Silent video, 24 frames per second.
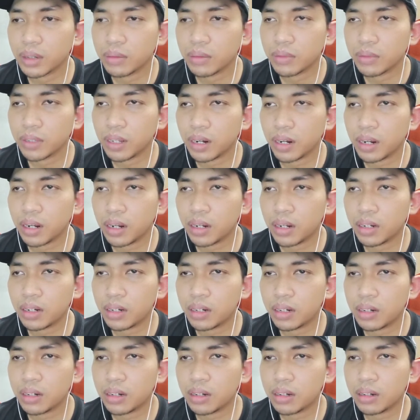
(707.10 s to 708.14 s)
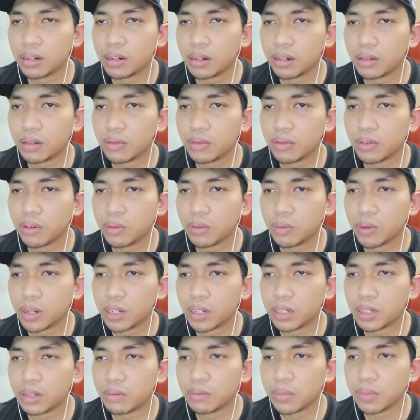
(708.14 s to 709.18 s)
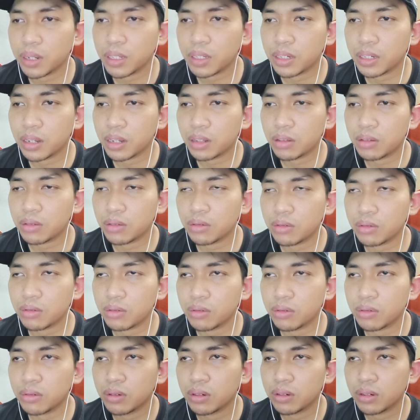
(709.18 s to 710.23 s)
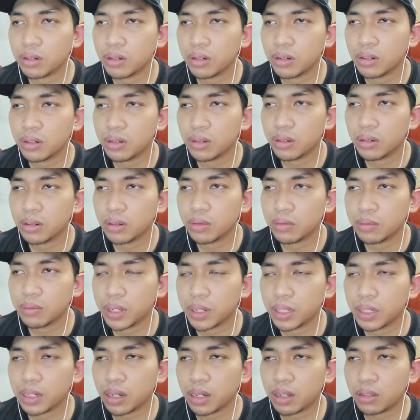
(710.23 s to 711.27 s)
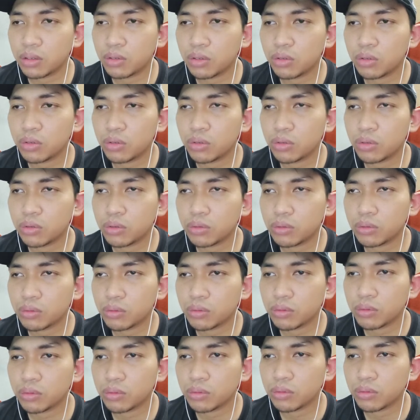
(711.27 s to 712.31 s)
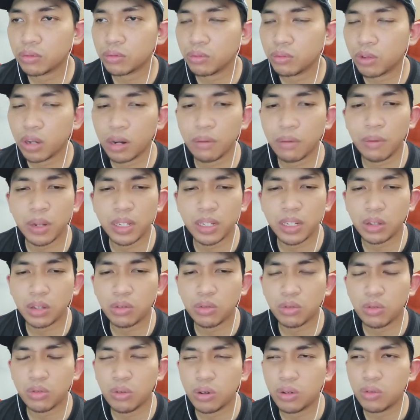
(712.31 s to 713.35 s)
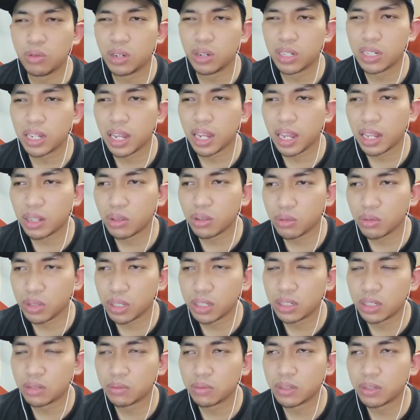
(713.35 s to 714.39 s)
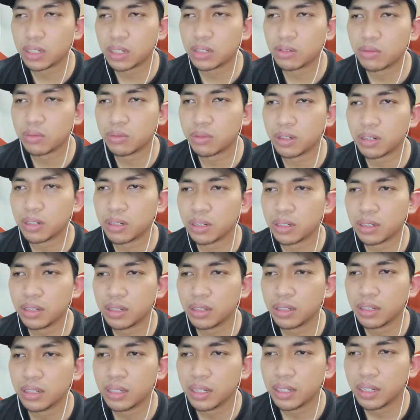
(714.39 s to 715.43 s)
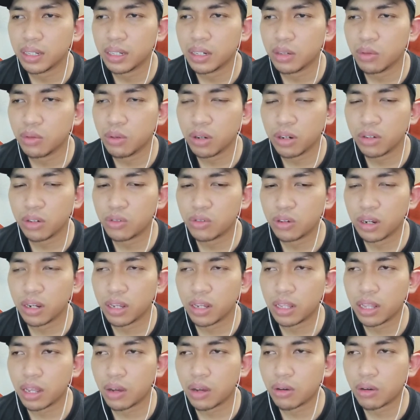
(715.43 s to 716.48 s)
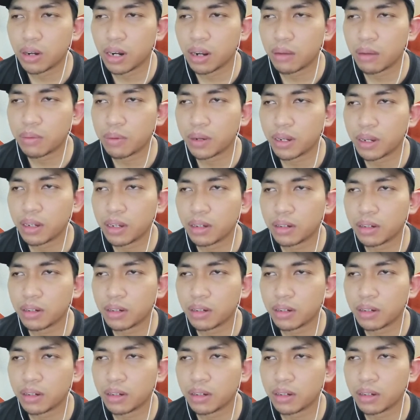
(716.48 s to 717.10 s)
Karena ini informasi 41 41 bukan 41221 sih semuanya cuma itu gue juga nggak tahu kenapa